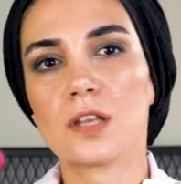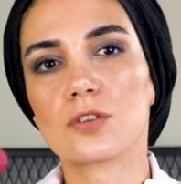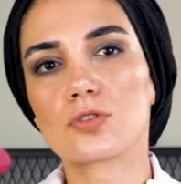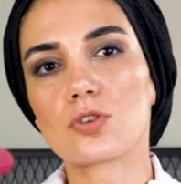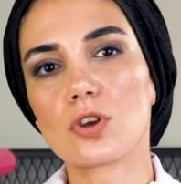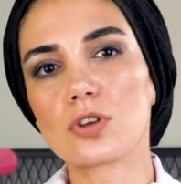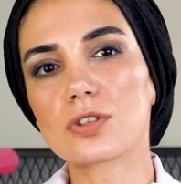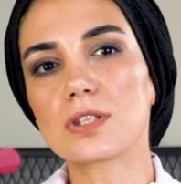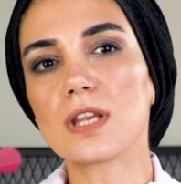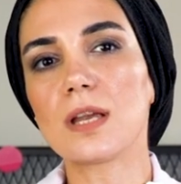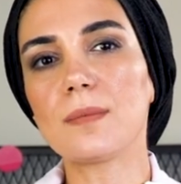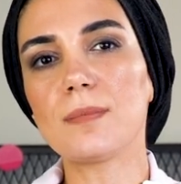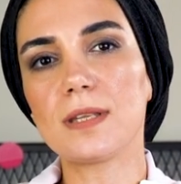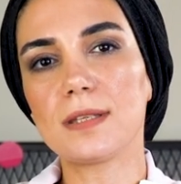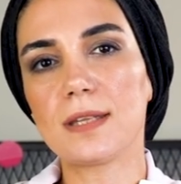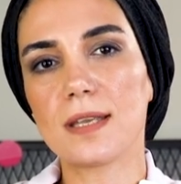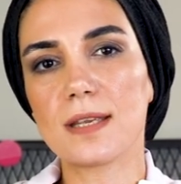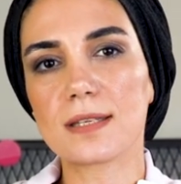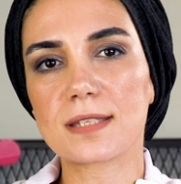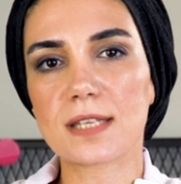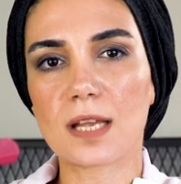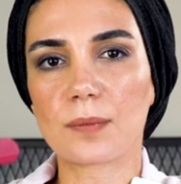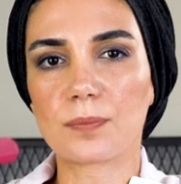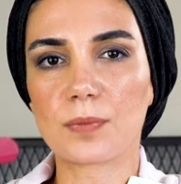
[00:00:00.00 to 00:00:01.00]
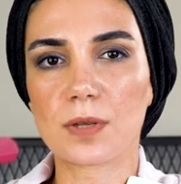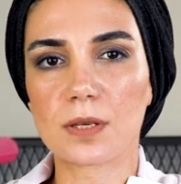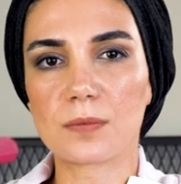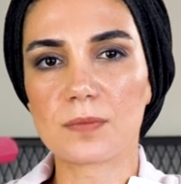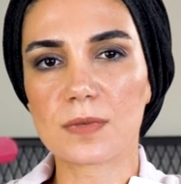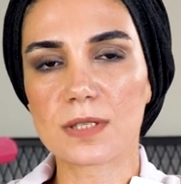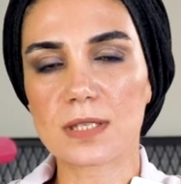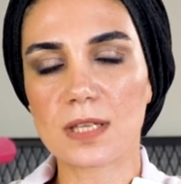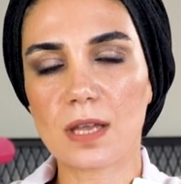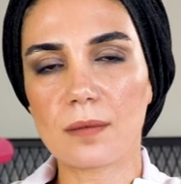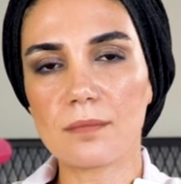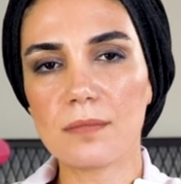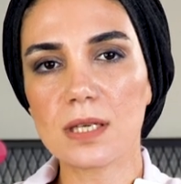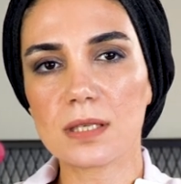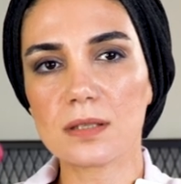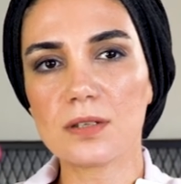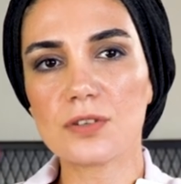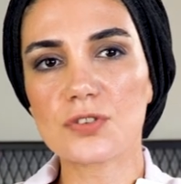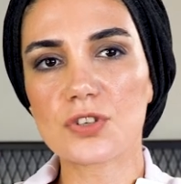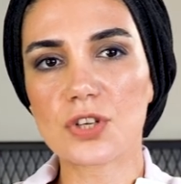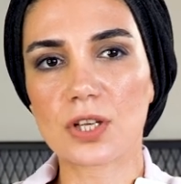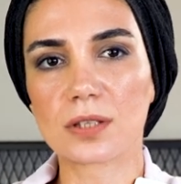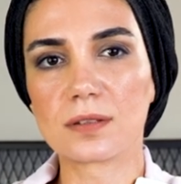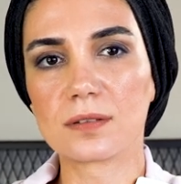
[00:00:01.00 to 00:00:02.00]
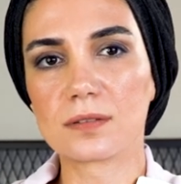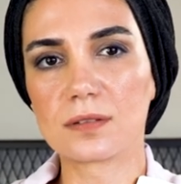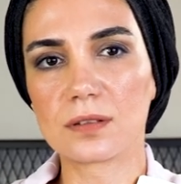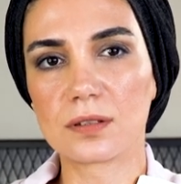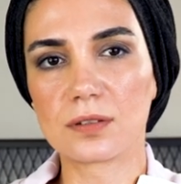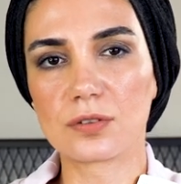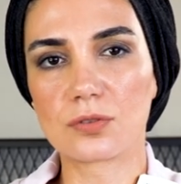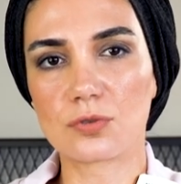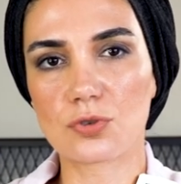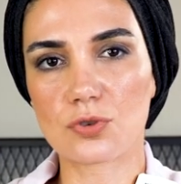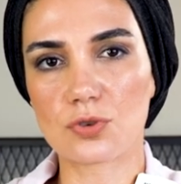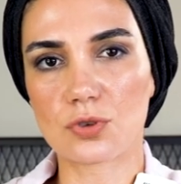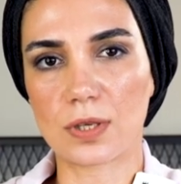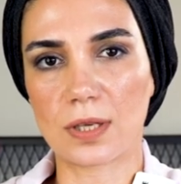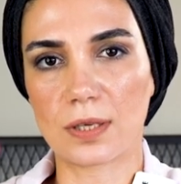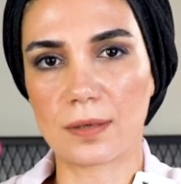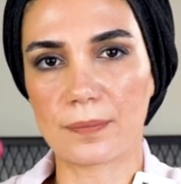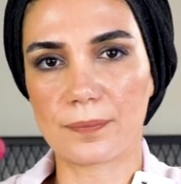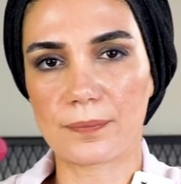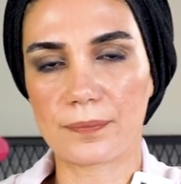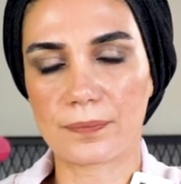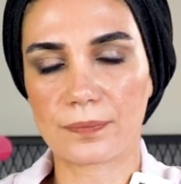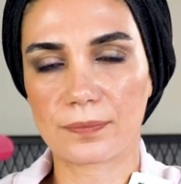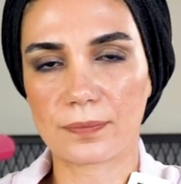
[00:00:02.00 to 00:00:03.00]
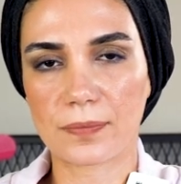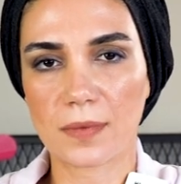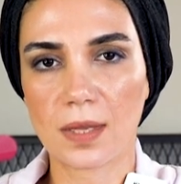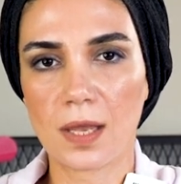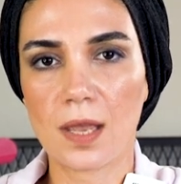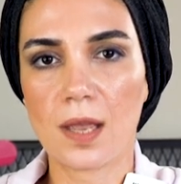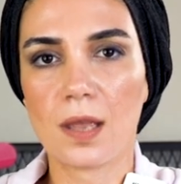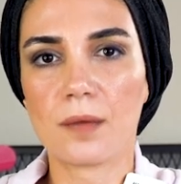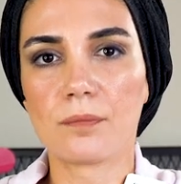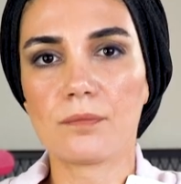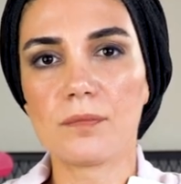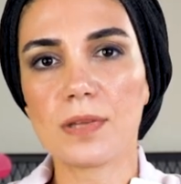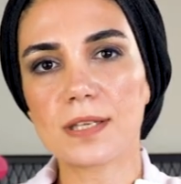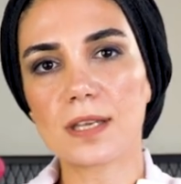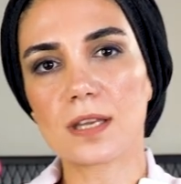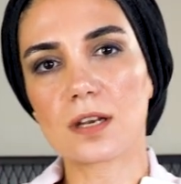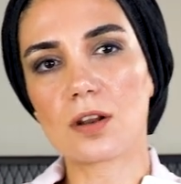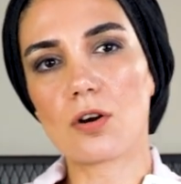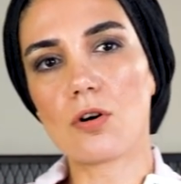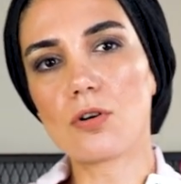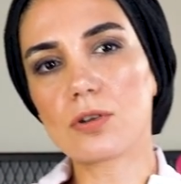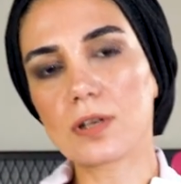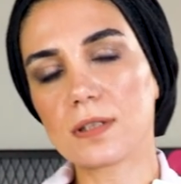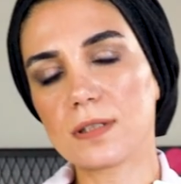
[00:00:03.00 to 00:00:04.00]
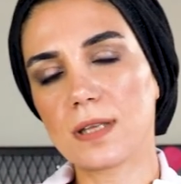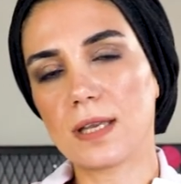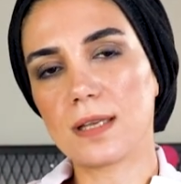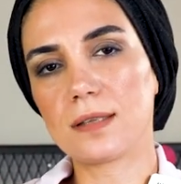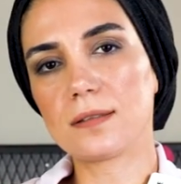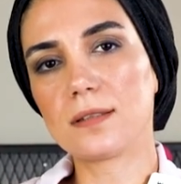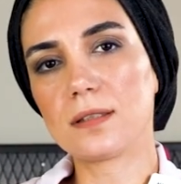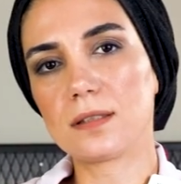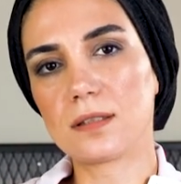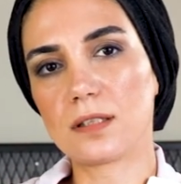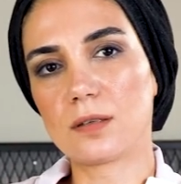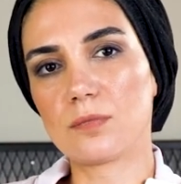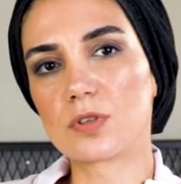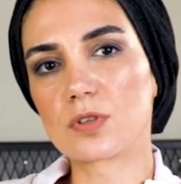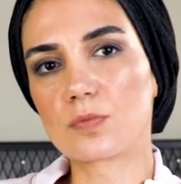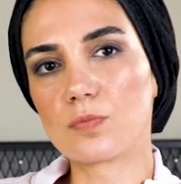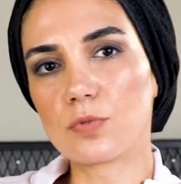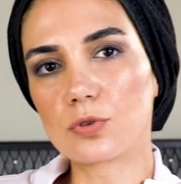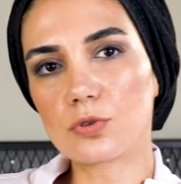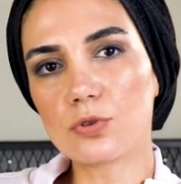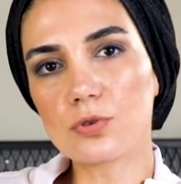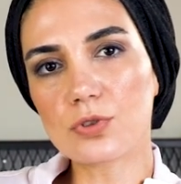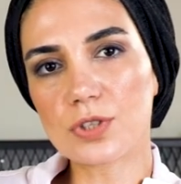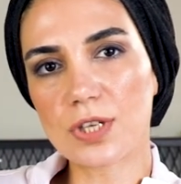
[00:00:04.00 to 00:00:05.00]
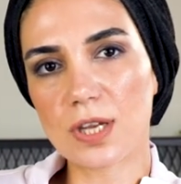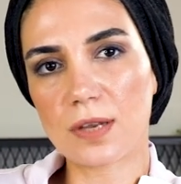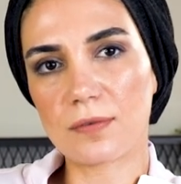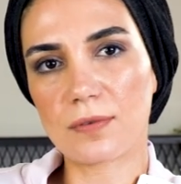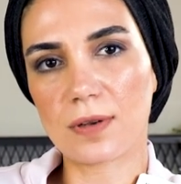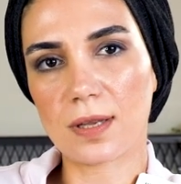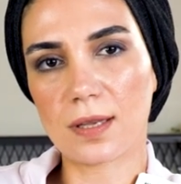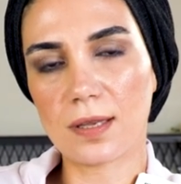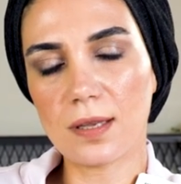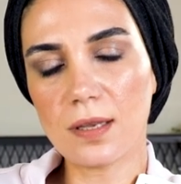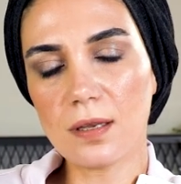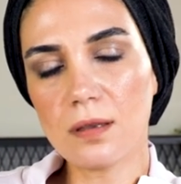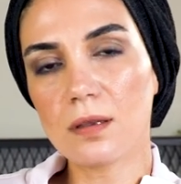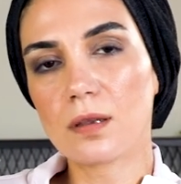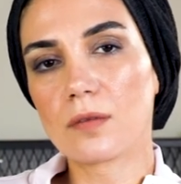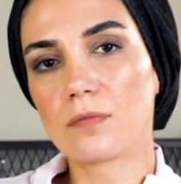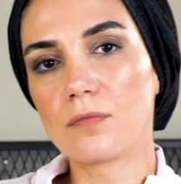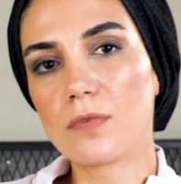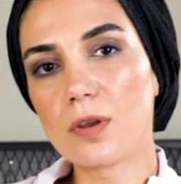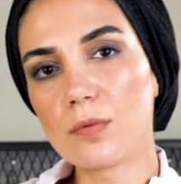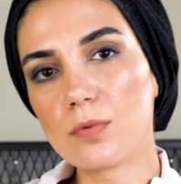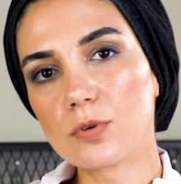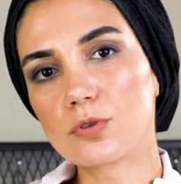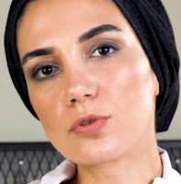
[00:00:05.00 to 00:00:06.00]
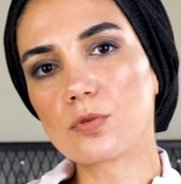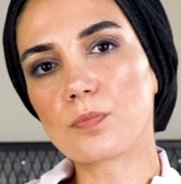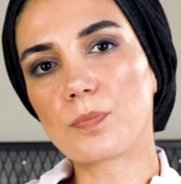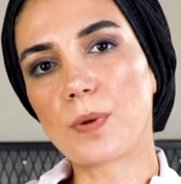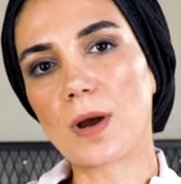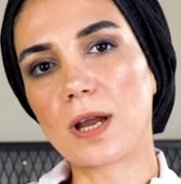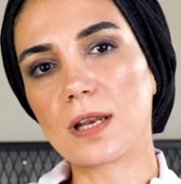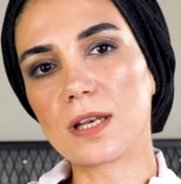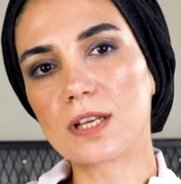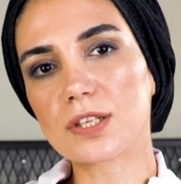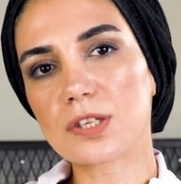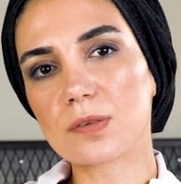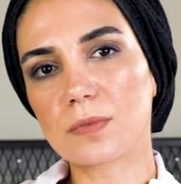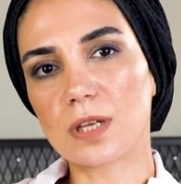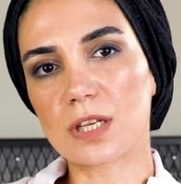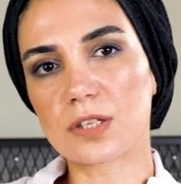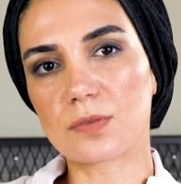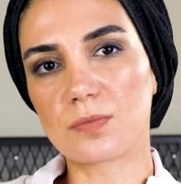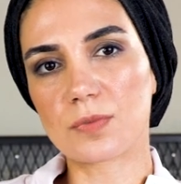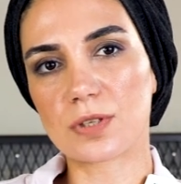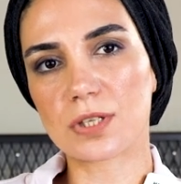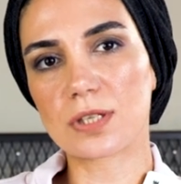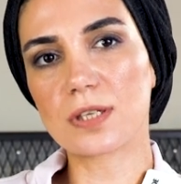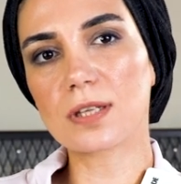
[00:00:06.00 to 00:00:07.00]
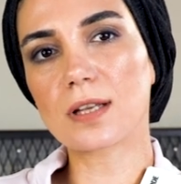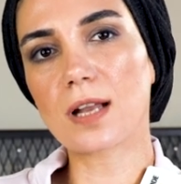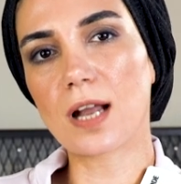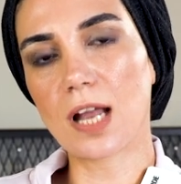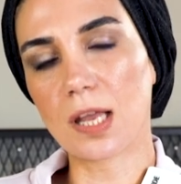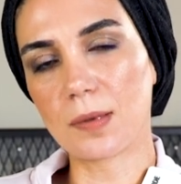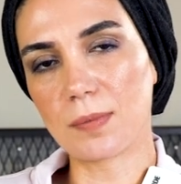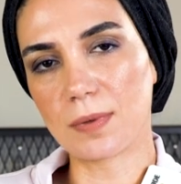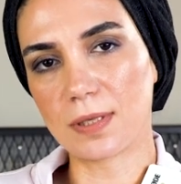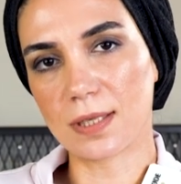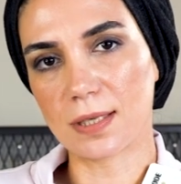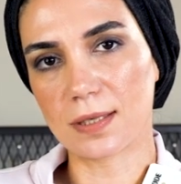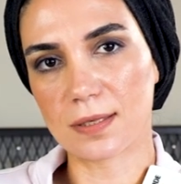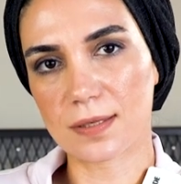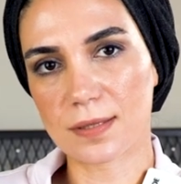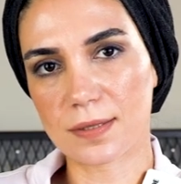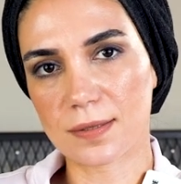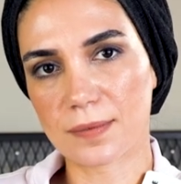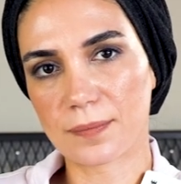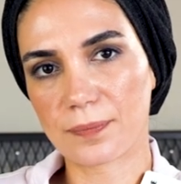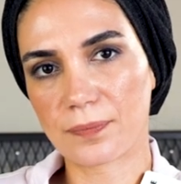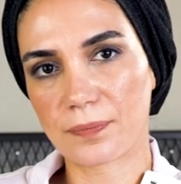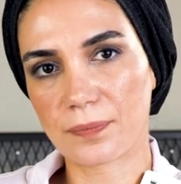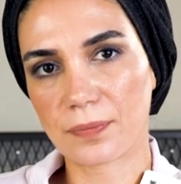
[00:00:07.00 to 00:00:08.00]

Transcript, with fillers: Sosyal medya hesaplarımızdan birinin çalındığını düşünelim. Bir kere orada edindiğimiz bütün çevreyi ve bütün paylaşım geçmişini kaybederiz.